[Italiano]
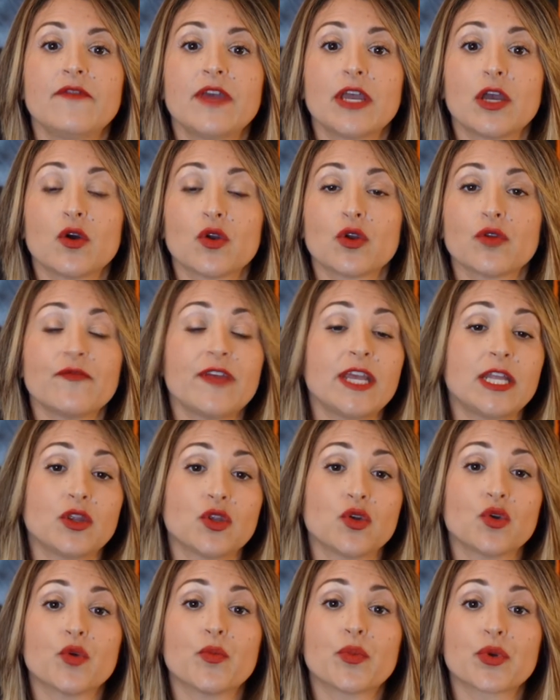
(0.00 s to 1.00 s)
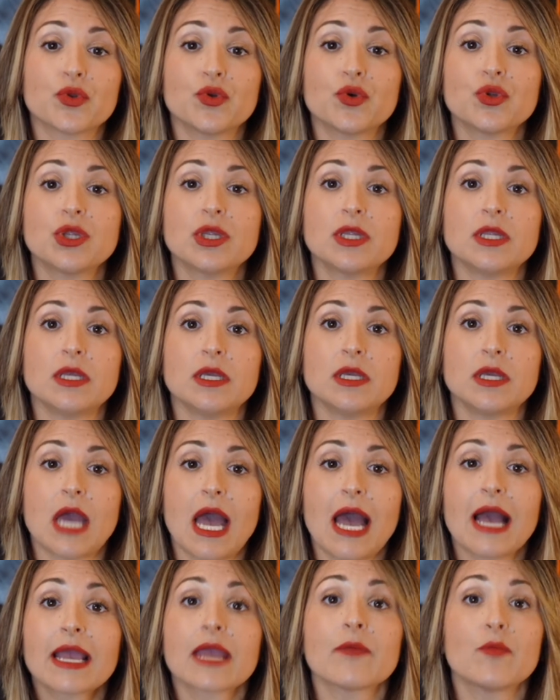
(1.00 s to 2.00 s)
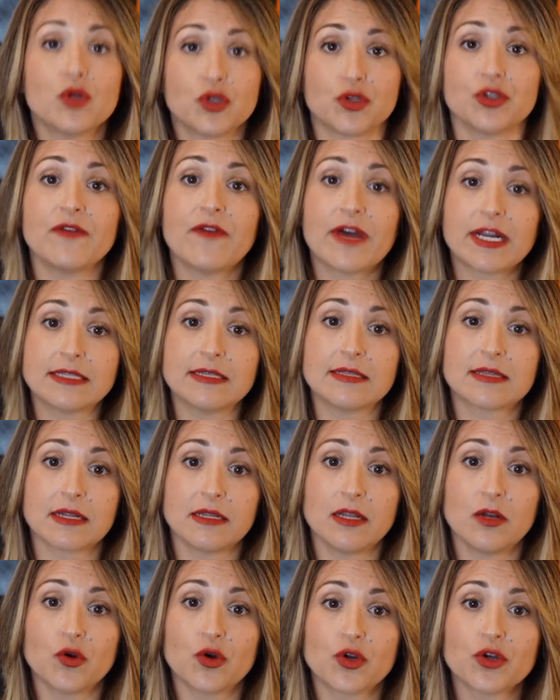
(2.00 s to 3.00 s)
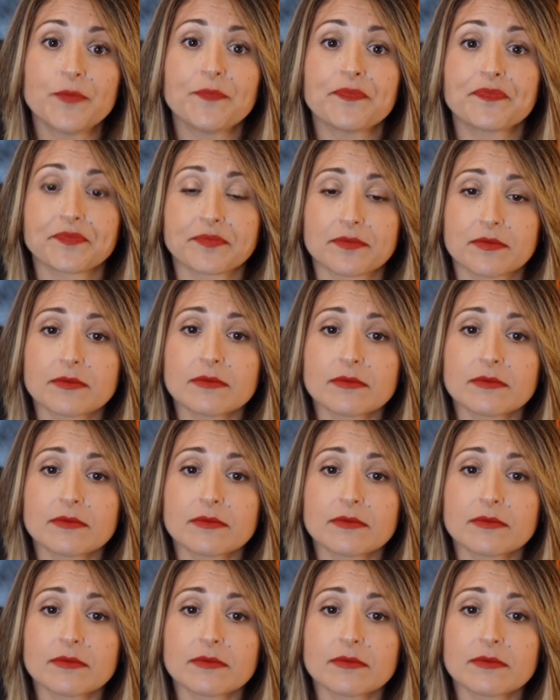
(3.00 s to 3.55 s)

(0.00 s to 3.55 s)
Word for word: vengono, vendono prodotti anche molto diversi tra di loro